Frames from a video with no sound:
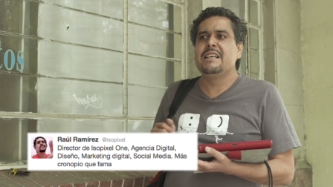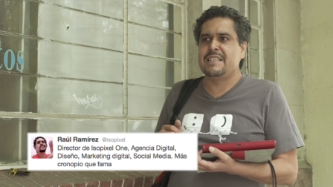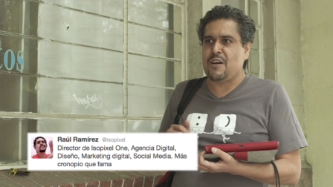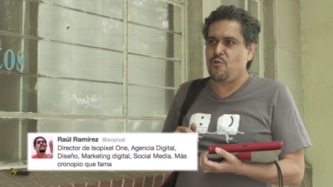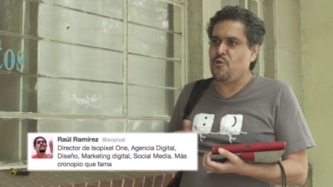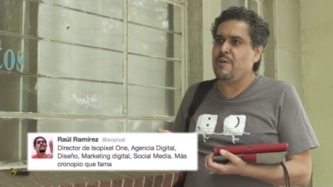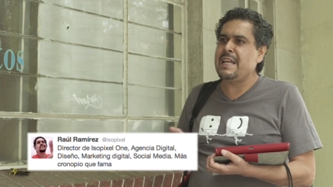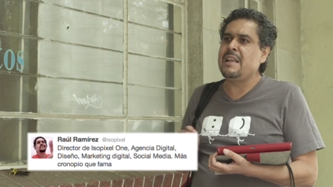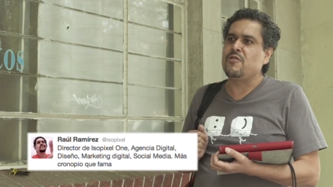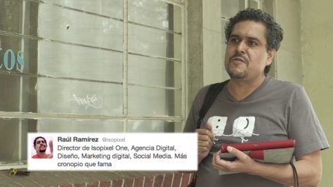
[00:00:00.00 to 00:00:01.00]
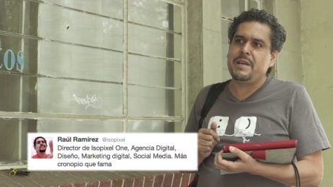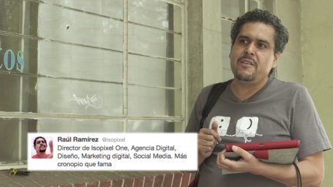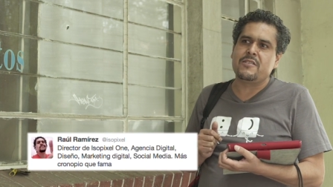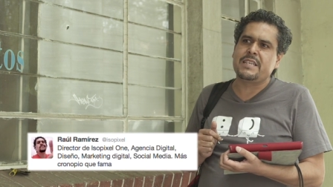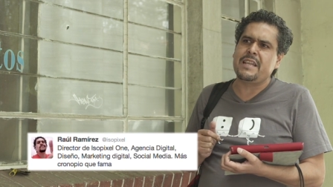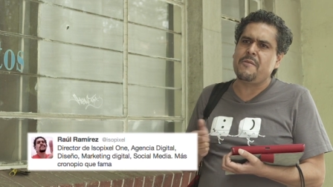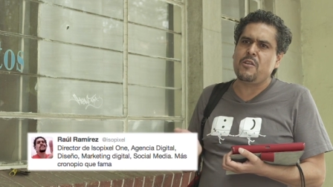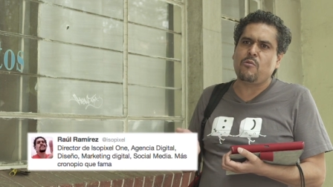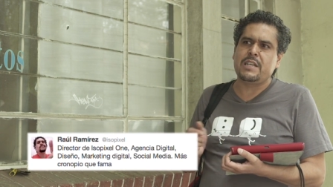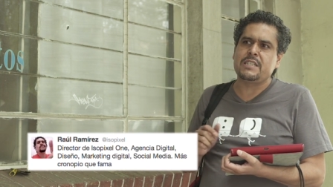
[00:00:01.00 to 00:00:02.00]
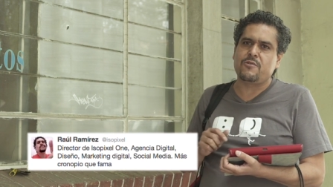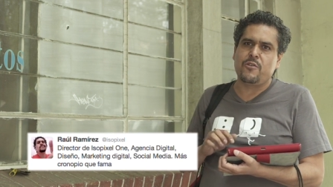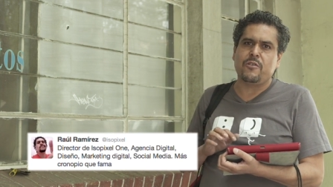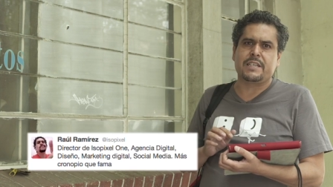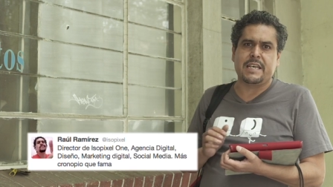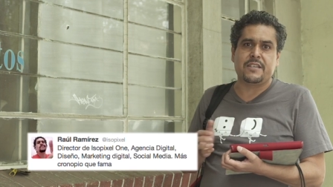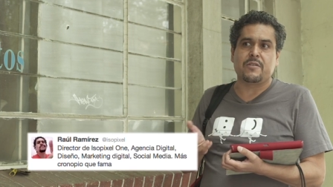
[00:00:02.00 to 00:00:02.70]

se acuñó en el 2011 debido a un estudio que se